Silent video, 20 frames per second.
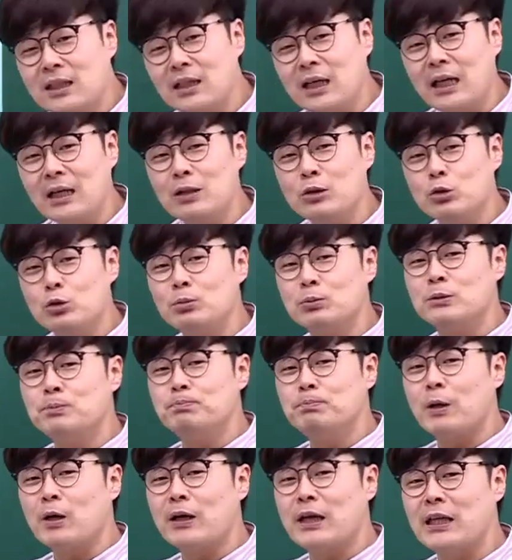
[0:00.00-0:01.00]
아직까지도
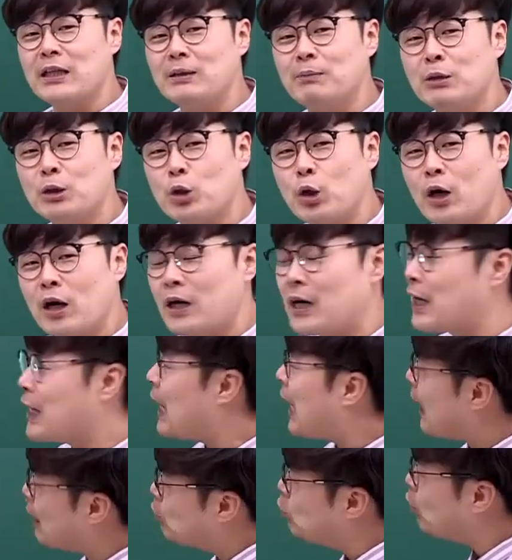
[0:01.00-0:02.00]
문법 개념이 정확하게
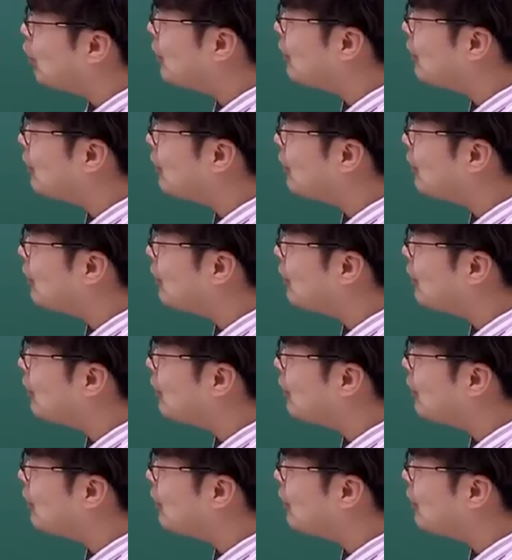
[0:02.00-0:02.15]
안 돼